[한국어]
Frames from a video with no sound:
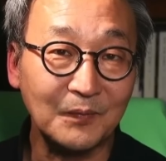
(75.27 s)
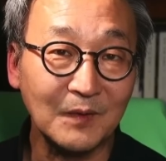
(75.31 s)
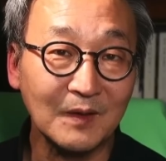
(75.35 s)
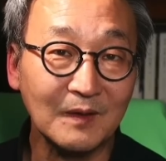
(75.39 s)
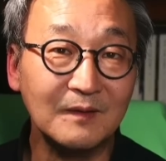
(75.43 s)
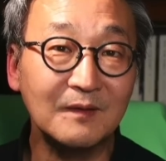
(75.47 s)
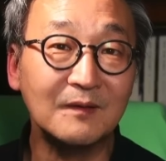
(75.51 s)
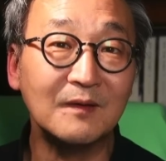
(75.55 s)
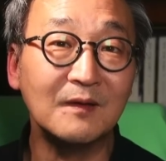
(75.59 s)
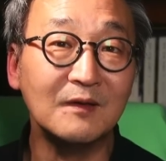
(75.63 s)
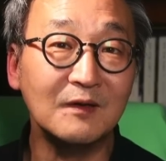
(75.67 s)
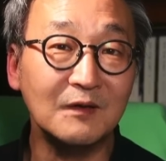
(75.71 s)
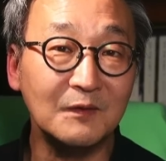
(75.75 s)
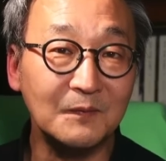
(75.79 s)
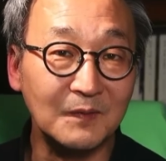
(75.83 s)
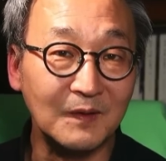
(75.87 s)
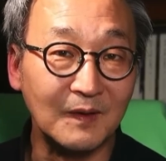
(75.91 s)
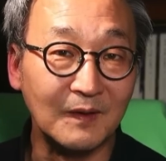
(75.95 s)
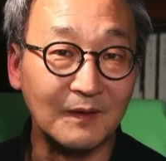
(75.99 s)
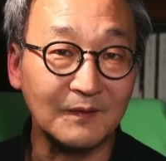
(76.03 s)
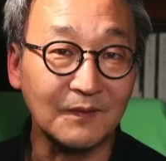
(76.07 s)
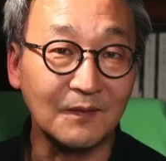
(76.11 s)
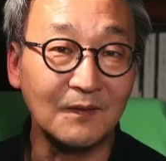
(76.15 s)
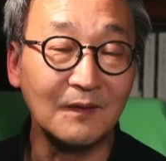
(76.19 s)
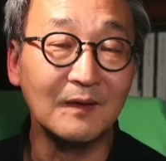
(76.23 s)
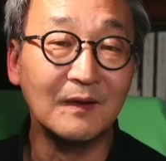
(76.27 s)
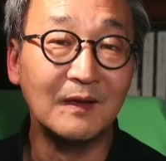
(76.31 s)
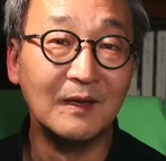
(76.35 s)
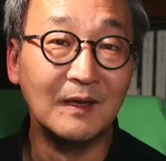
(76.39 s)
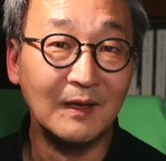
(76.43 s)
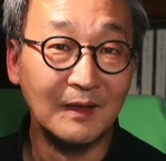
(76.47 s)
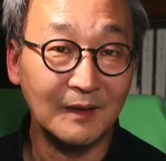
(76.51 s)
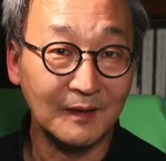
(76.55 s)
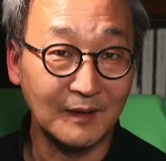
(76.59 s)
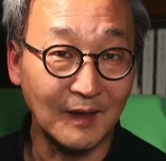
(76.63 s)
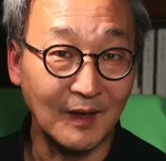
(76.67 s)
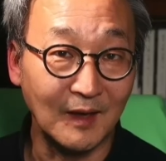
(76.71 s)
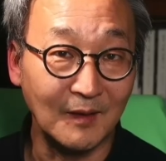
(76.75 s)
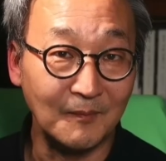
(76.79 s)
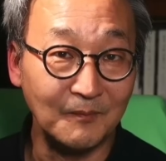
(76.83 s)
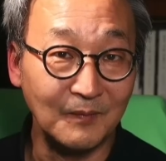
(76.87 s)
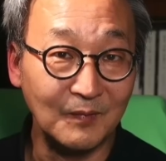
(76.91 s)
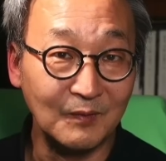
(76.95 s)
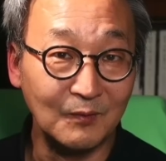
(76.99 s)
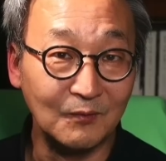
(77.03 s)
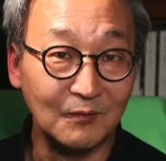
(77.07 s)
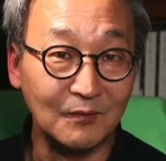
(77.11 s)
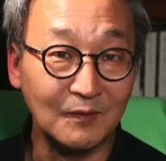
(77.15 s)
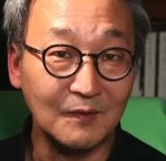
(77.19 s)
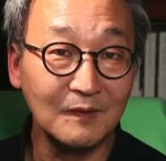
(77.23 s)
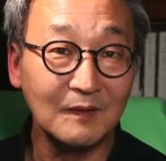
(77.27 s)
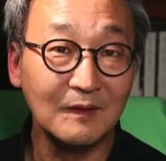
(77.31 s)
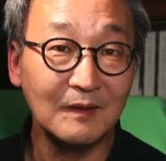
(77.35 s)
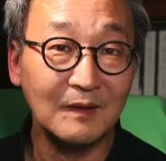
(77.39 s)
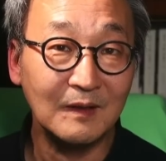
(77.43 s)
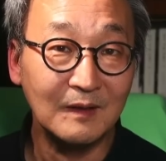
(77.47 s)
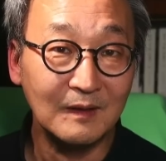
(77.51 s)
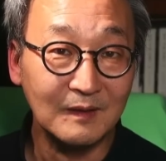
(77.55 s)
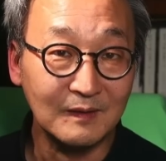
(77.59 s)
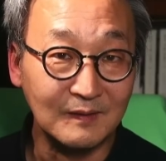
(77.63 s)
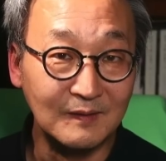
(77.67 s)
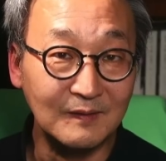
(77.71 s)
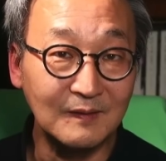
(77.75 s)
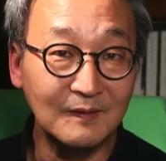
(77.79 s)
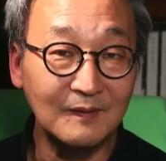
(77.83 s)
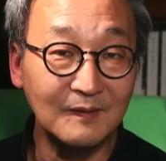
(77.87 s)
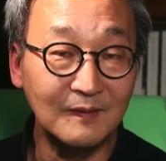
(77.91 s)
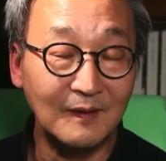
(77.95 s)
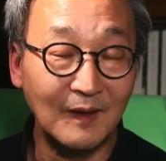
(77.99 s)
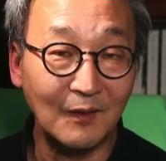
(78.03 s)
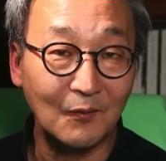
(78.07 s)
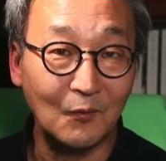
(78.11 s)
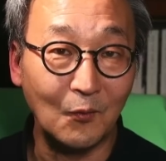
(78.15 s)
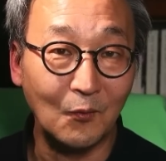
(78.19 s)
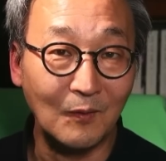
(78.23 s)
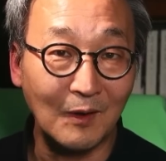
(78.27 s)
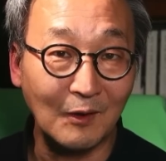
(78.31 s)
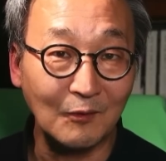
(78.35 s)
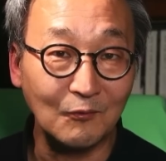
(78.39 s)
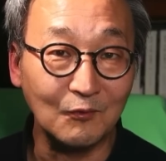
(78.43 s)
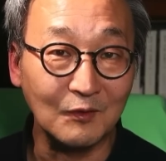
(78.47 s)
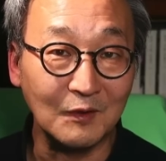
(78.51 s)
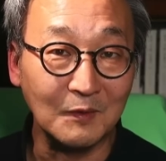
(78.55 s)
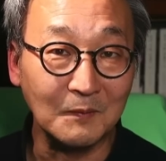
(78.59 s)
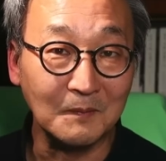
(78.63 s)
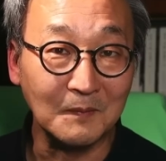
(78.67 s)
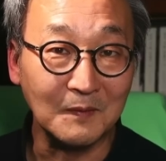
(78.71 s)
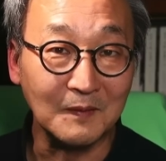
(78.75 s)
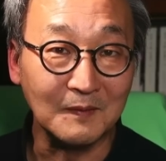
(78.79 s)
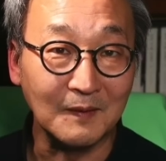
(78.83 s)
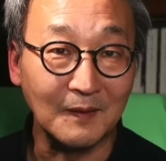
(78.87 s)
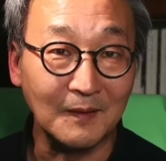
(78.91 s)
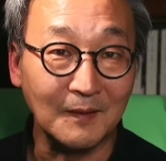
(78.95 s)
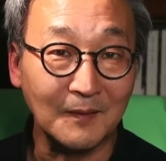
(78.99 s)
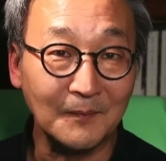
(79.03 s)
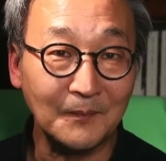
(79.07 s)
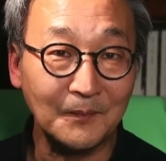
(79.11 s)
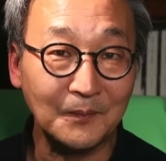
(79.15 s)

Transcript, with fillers: 그런 의미에서 대한민국은 근대공화국입니다.